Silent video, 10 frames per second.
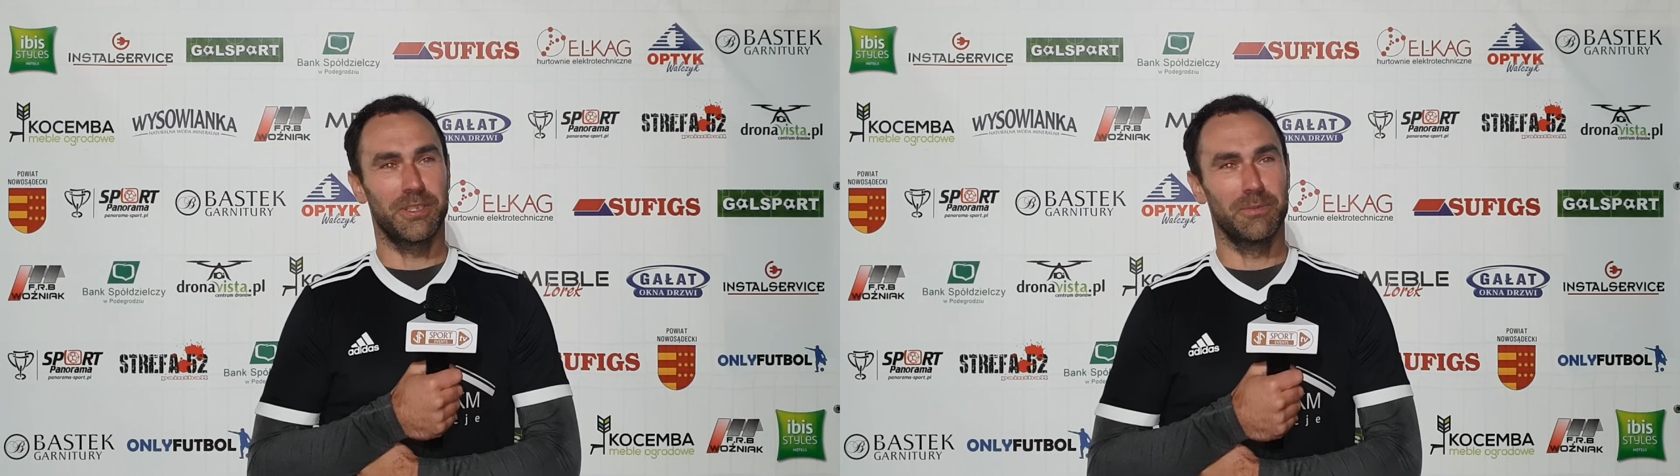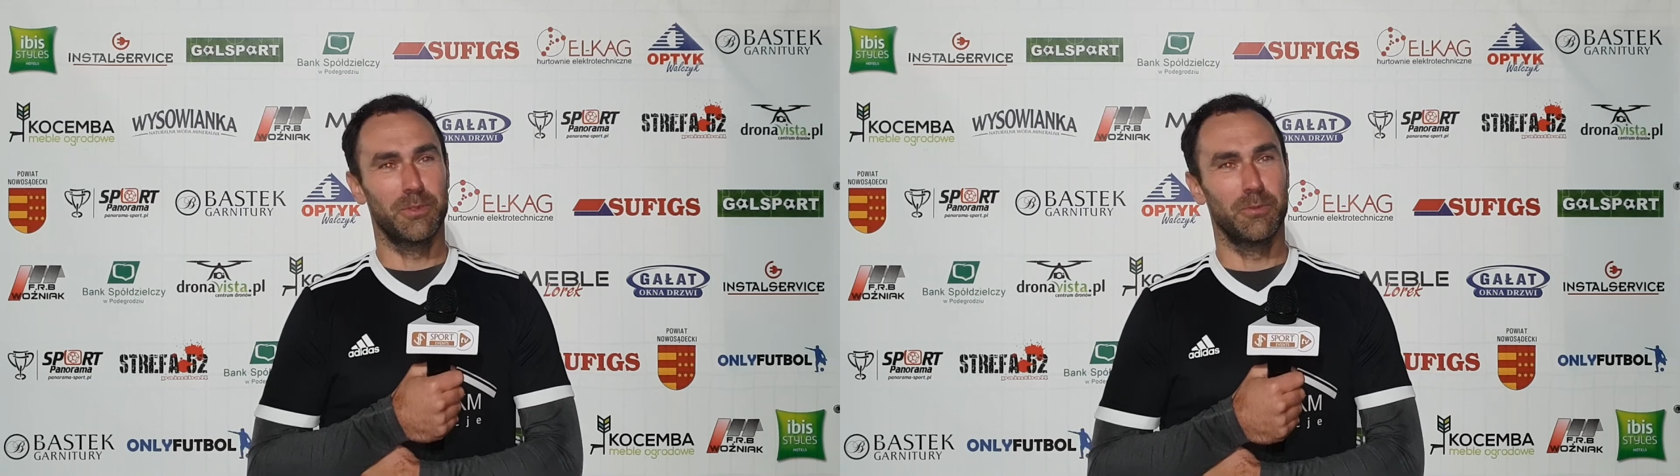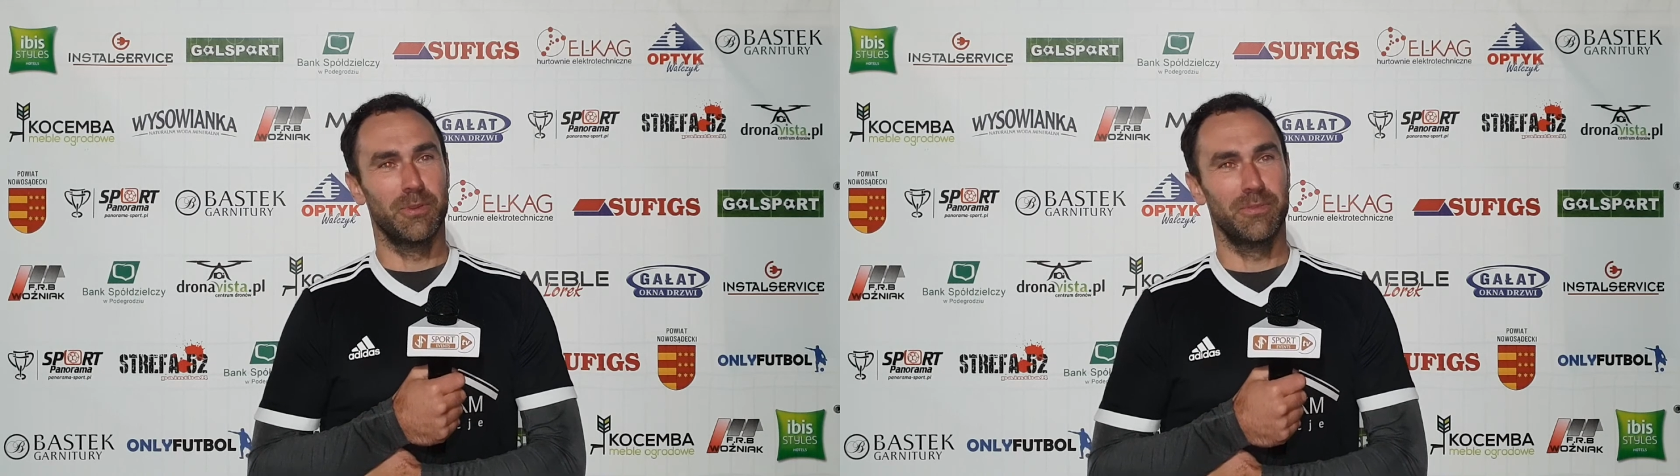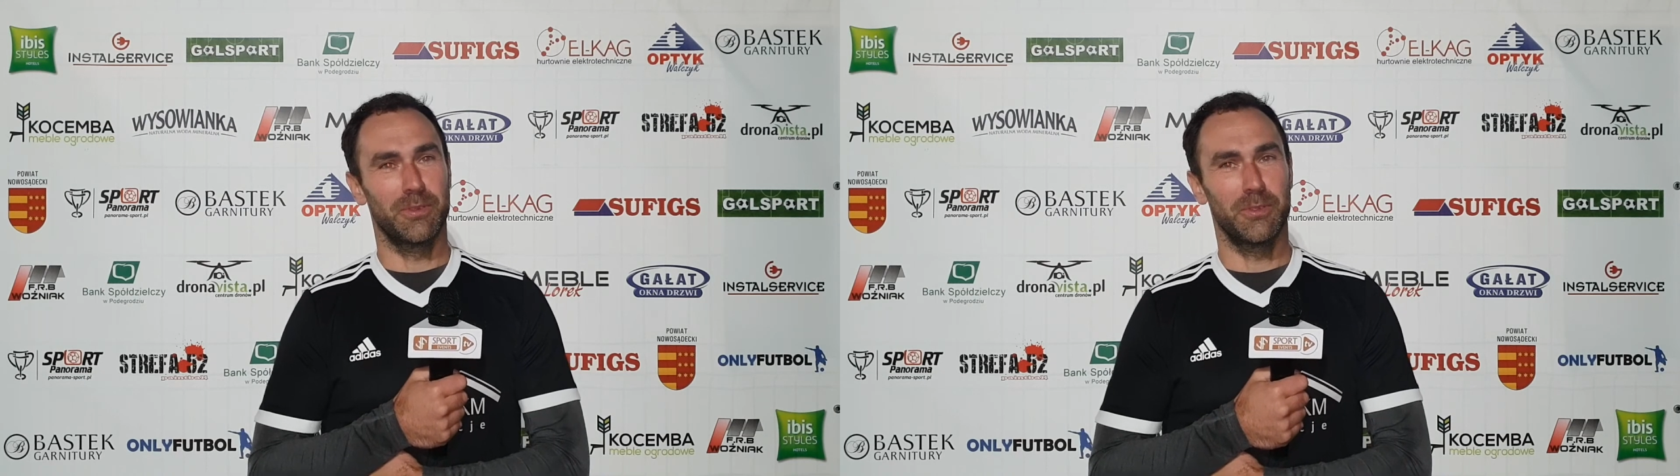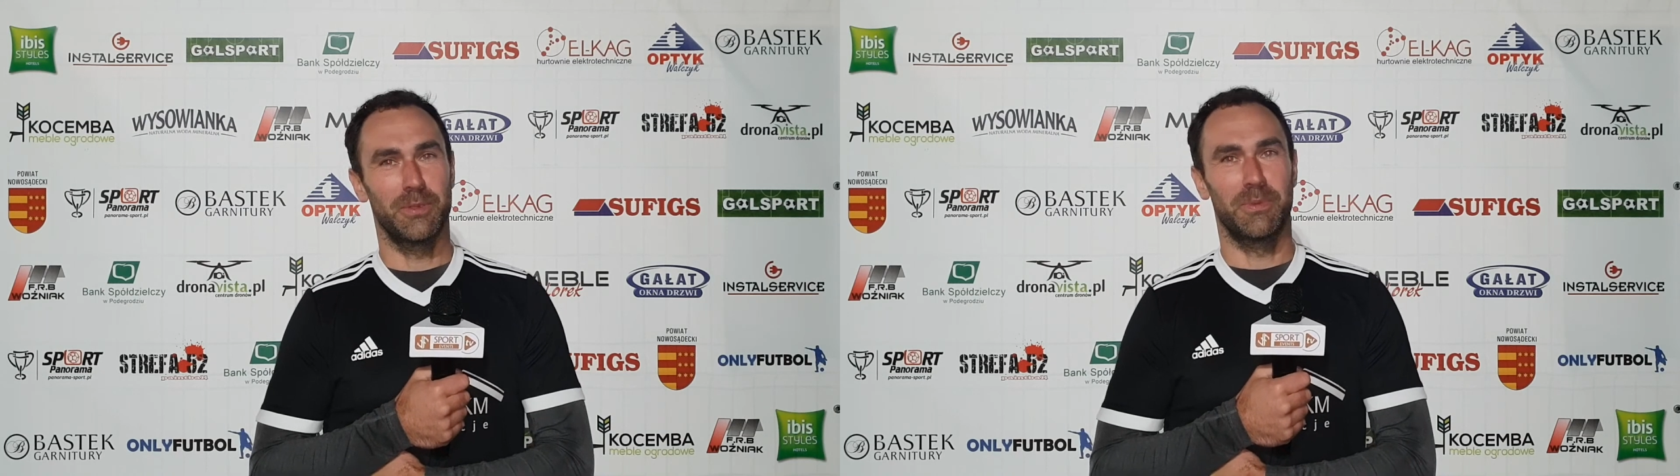tam z tyłu głowy
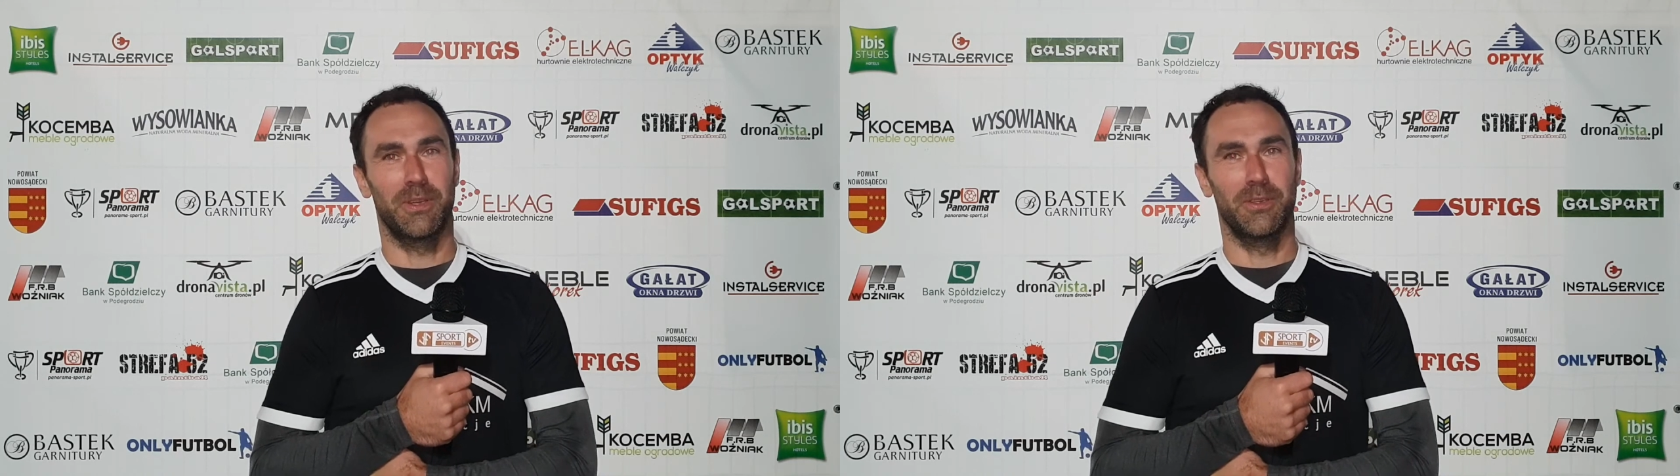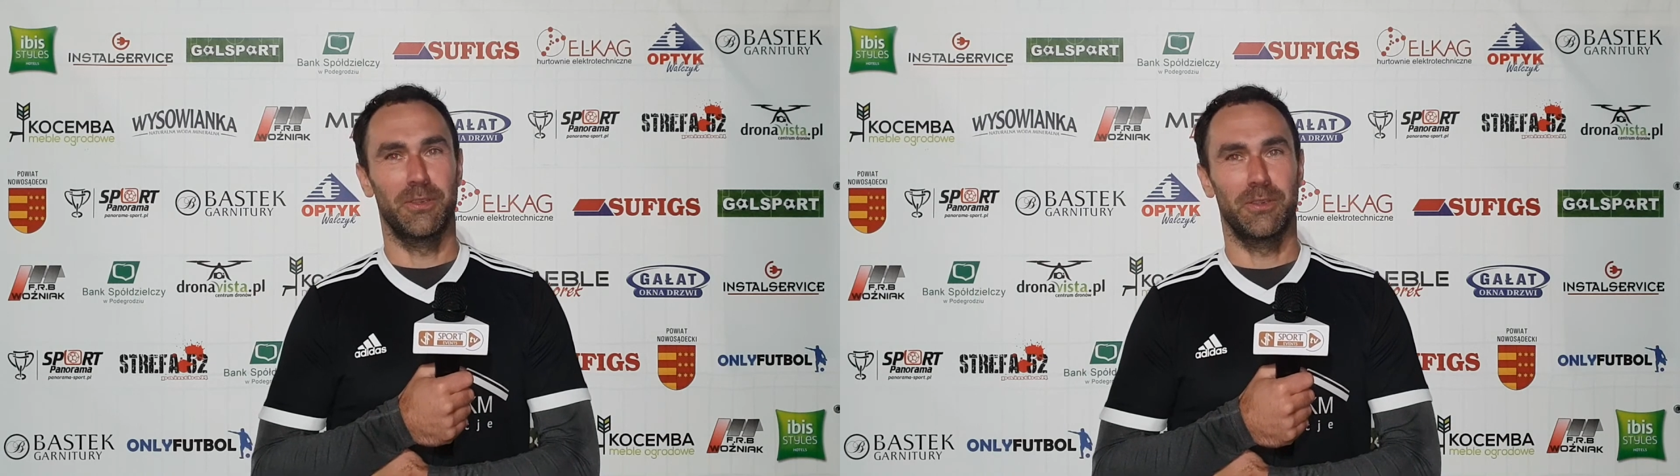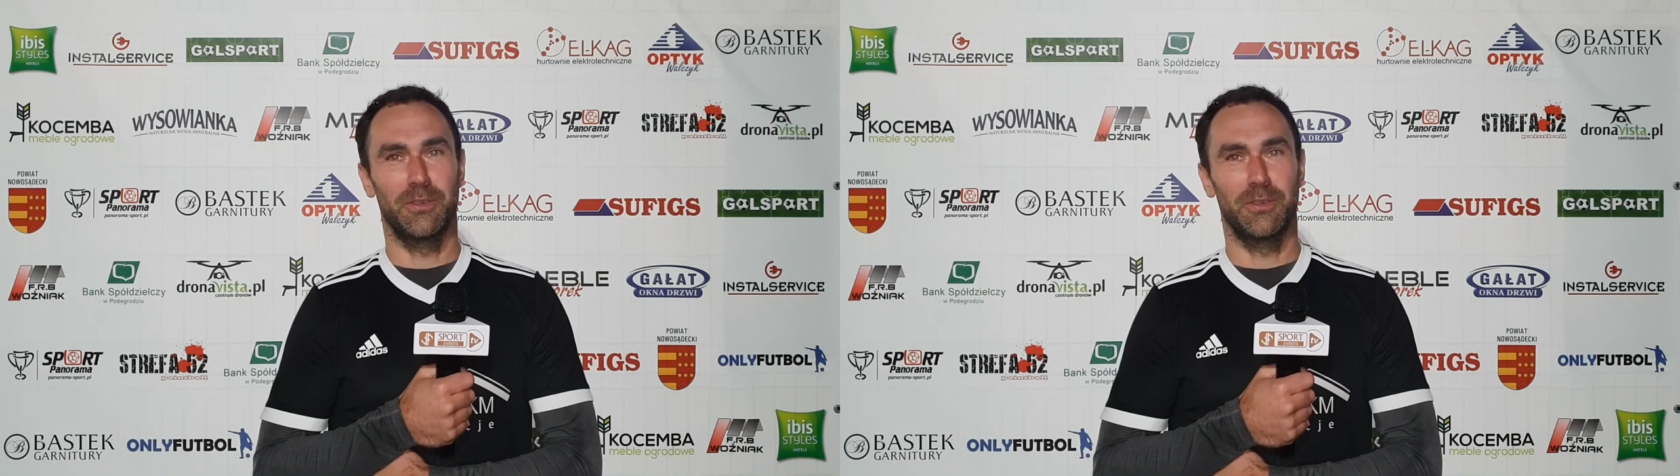rodzi się pytanie,